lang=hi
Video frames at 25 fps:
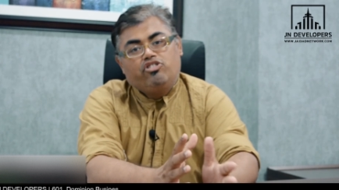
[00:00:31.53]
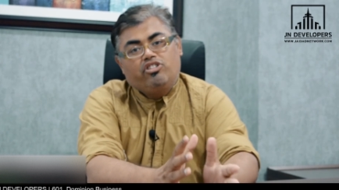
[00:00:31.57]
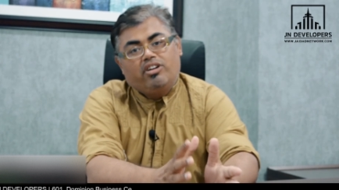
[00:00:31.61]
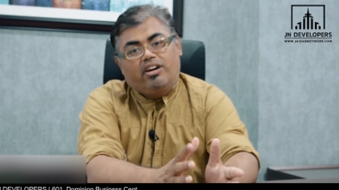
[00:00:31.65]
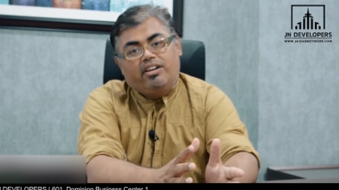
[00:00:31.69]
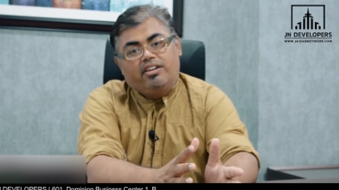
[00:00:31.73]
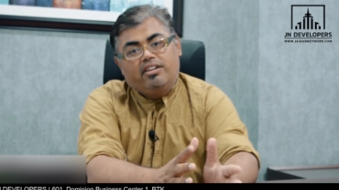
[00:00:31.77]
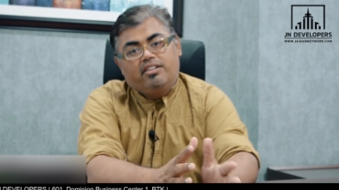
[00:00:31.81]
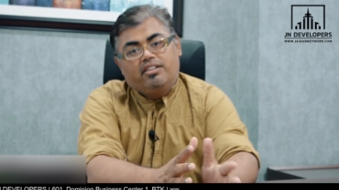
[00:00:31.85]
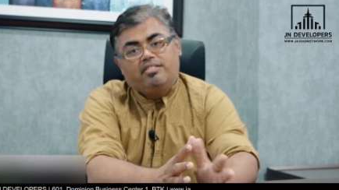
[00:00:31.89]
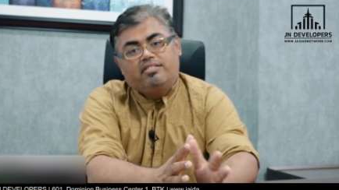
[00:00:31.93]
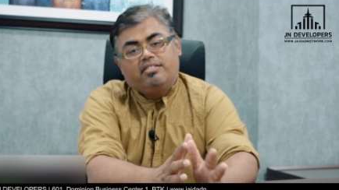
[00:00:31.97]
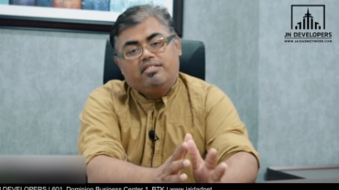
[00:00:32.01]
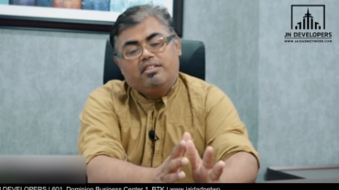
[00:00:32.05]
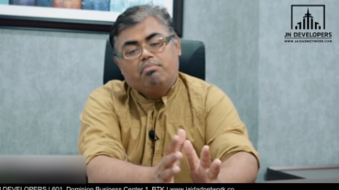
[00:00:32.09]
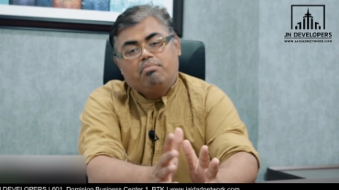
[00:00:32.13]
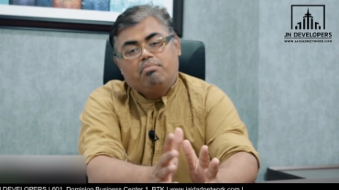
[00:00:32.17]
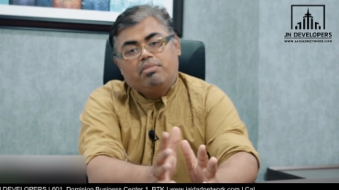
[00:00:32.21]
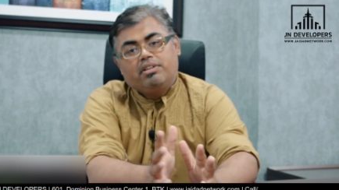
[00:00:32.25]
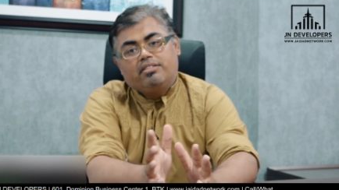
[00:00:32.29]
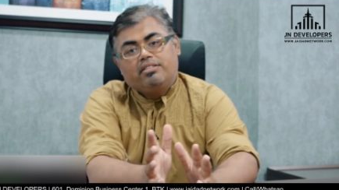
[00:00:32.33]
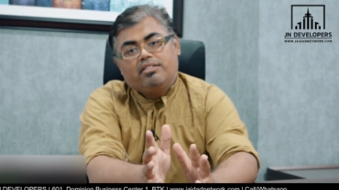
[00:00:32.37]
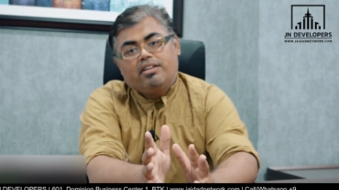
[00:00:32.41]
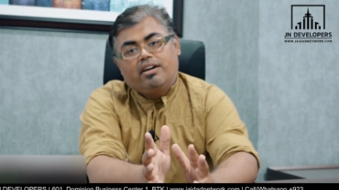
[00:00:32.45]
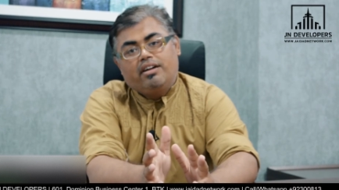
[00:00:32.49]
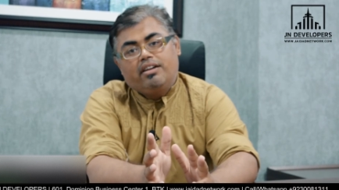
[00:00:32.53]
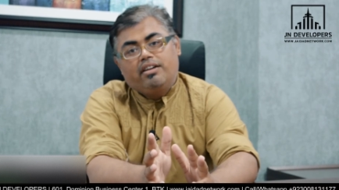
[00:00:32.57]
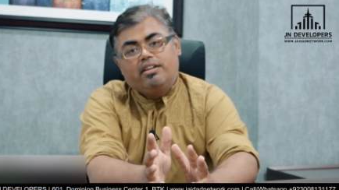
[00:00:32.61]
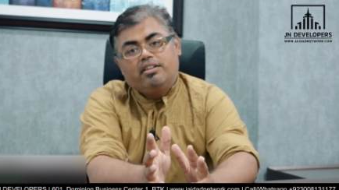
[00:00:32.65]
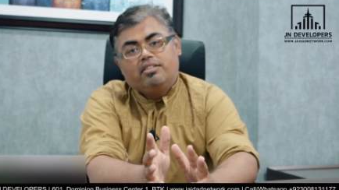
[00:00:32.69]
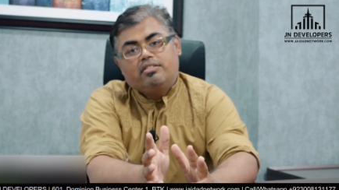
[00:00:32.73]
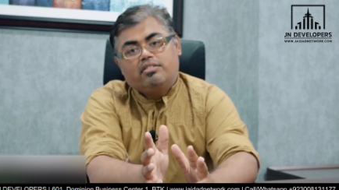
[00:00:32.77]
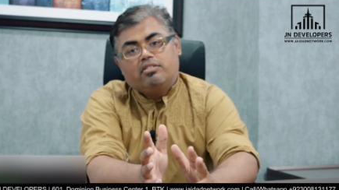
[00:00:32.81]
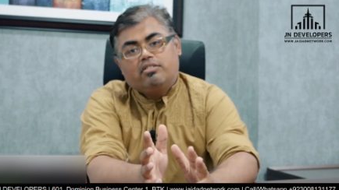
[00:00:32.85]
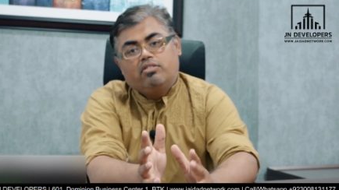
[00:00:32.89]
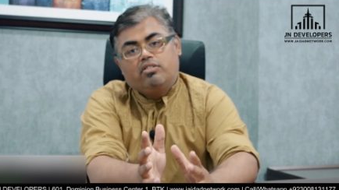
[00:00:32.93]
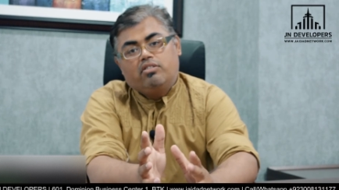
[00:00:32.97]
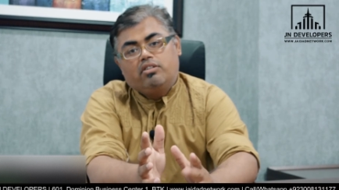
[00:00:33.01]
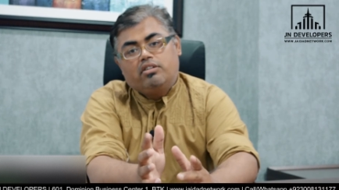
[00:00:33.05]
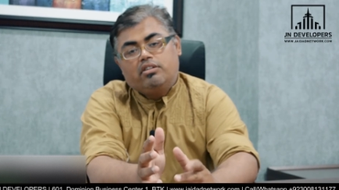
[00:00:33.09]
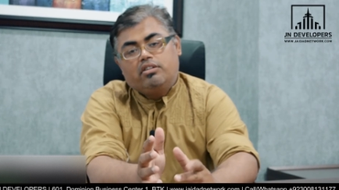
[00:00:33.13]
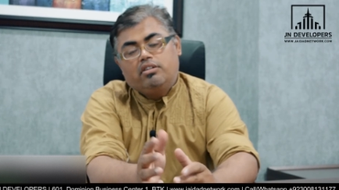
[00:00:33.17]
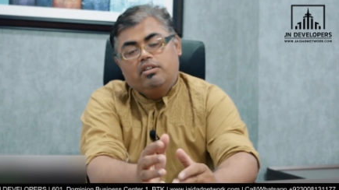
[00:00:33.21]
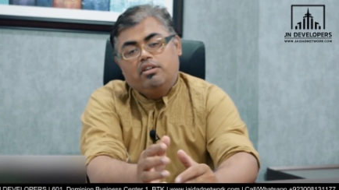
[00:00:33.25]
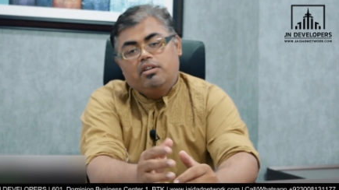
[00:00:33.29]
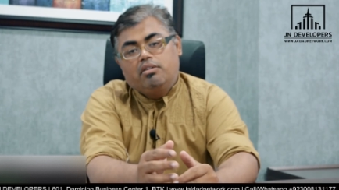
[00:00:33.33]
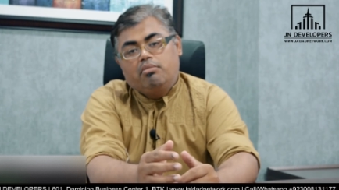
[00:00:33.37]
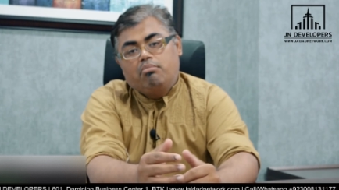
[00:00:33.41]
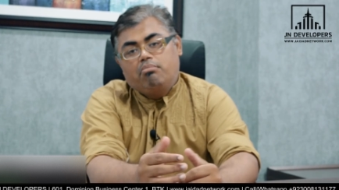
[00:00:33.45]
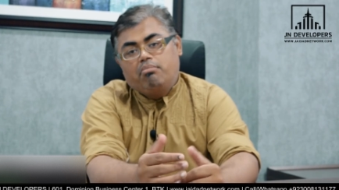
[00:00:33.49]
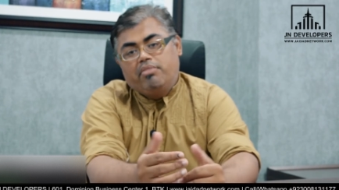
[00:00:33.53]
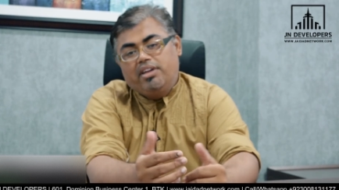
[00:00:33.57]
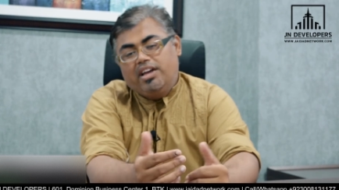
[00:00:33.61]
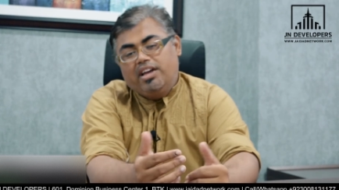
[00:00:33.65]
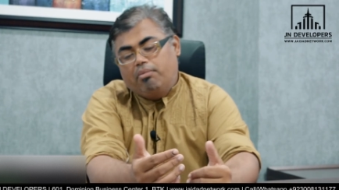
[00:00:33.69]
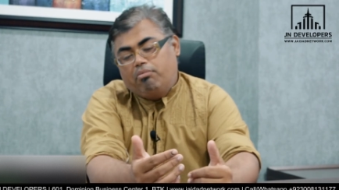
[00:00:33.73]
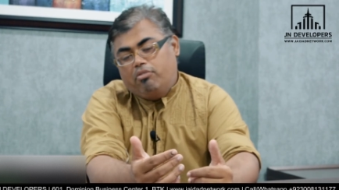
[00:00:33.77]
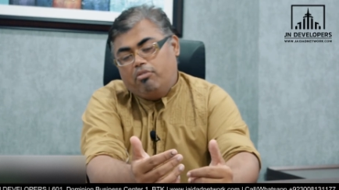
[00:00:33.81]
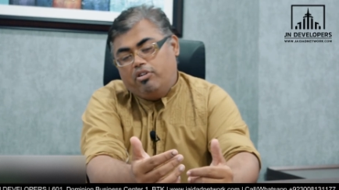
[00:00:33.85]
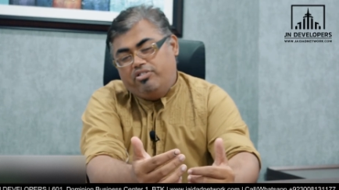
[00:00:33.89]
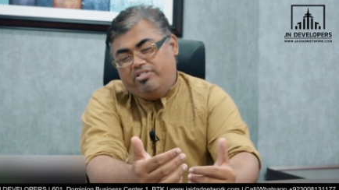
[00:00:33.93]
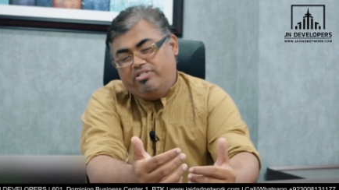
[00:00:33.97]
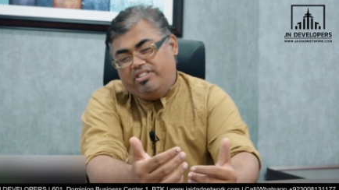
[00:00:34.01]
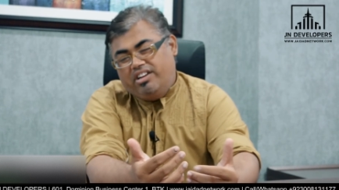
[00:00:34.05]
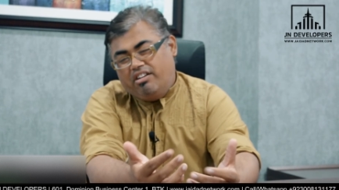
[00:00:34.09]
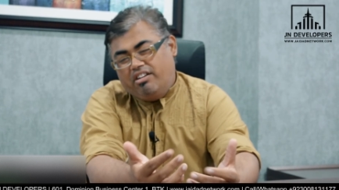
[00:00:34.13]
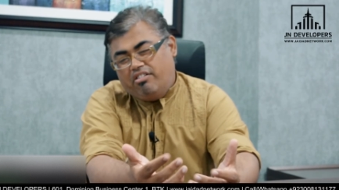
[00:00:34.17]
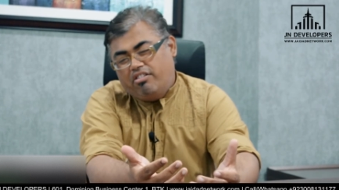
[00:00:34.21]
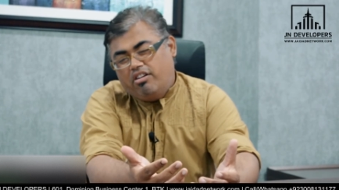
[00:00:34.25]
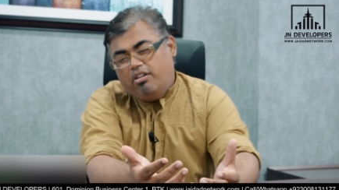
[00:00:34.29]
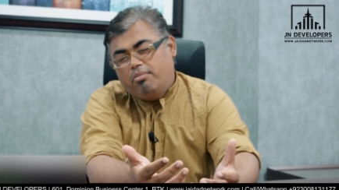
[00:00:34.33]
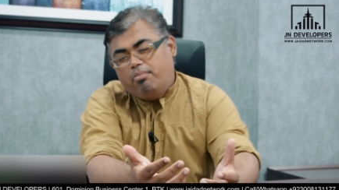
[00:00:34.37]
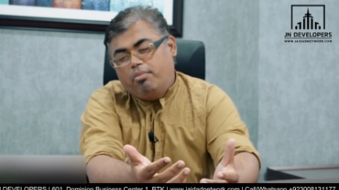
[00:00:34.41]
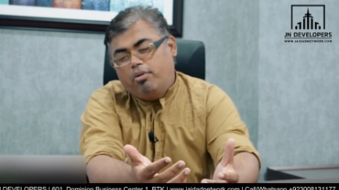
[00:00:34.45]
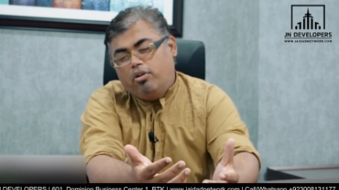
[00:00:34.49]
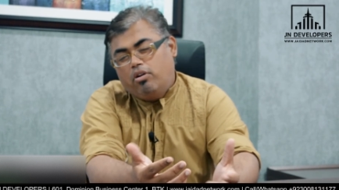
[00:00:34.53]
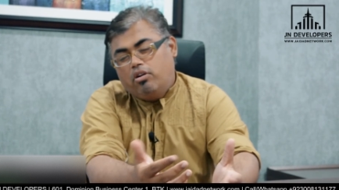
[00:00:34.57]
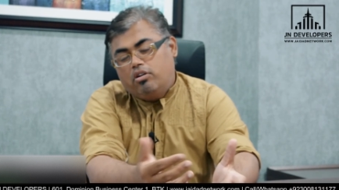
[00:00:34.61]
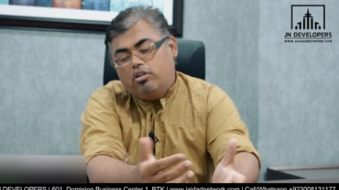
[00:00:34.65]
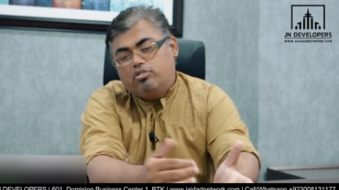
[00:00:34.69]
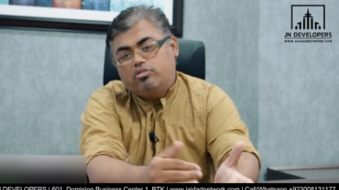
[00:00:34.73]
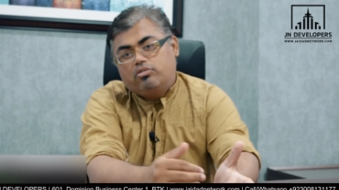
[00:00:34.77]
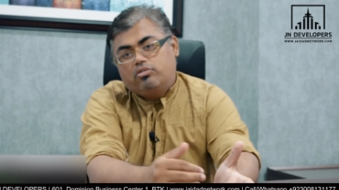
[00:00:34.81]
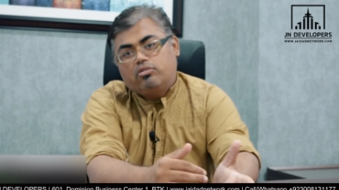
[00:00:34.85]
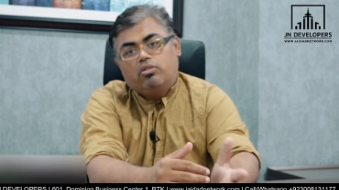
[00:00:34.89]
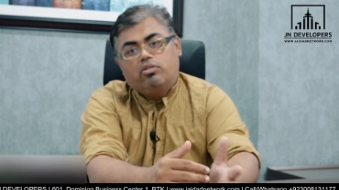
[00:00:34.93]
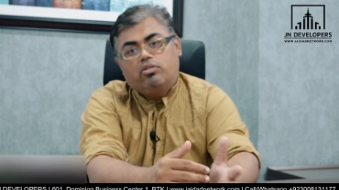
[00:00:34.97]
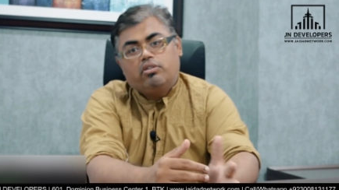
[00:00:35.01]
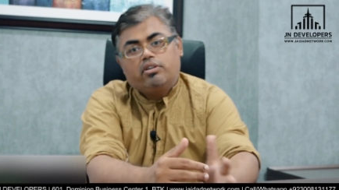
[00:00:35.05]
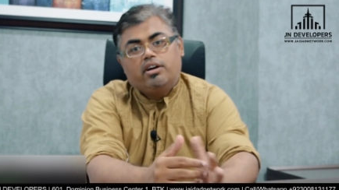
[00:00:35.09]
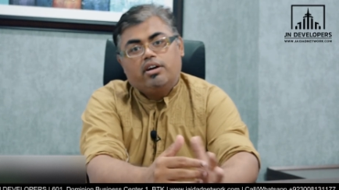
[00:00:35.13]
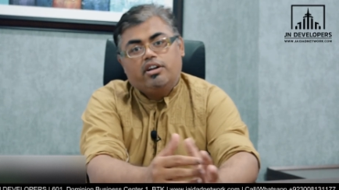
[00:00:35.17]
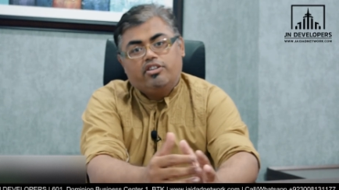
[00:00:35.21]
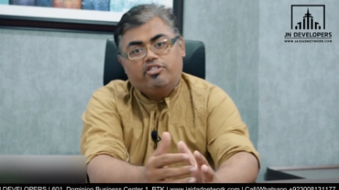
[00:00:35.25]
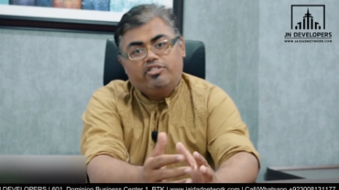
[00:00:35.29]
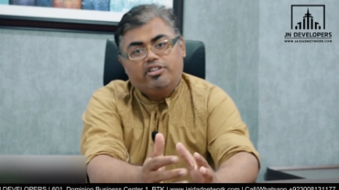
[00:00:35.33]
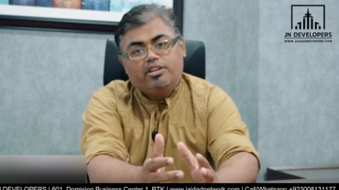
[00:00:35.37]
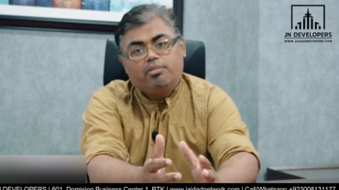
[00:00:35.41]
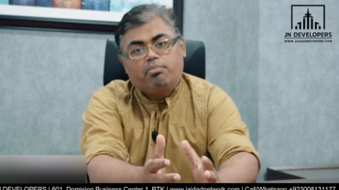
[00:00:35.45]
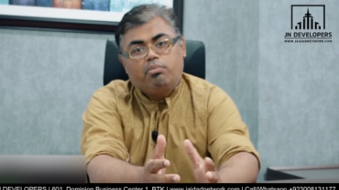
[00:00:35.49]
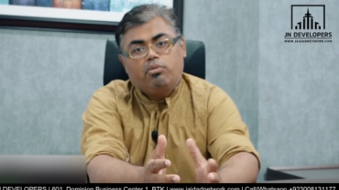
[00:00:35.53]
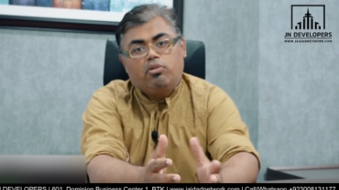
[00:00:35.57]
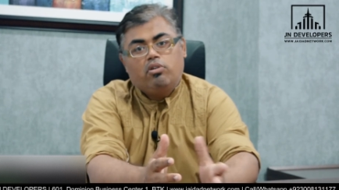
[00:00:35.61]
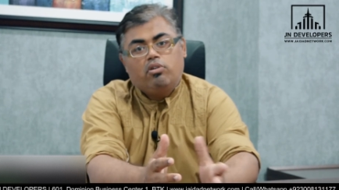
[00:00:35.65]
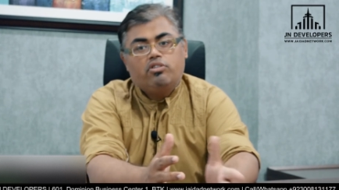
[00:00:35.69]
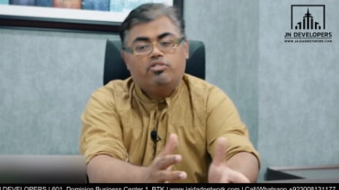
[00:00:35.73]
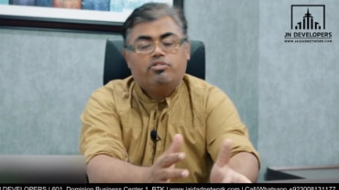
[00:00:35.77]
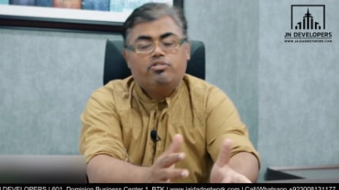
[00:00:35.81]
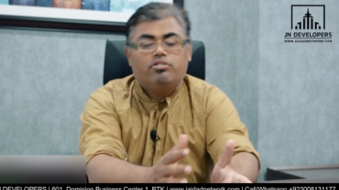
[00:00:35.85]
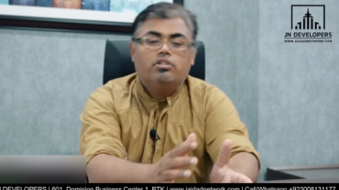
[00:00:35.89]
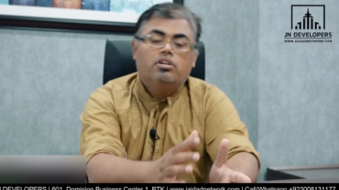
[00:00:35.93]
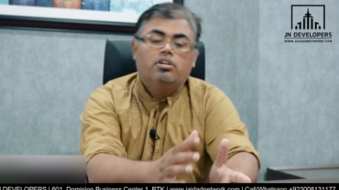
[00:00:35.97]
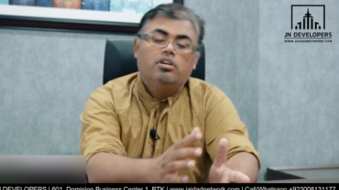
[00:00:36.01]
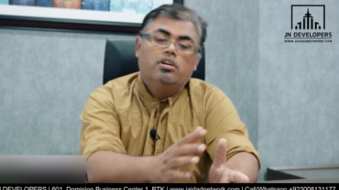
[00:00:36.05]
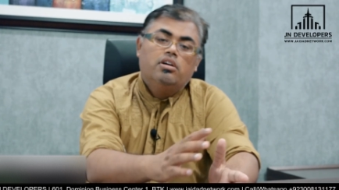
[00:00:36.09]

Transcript: 40 से 45 और मैं आपको जनरल प्लॉट्स और अच्छे प्लॉट्स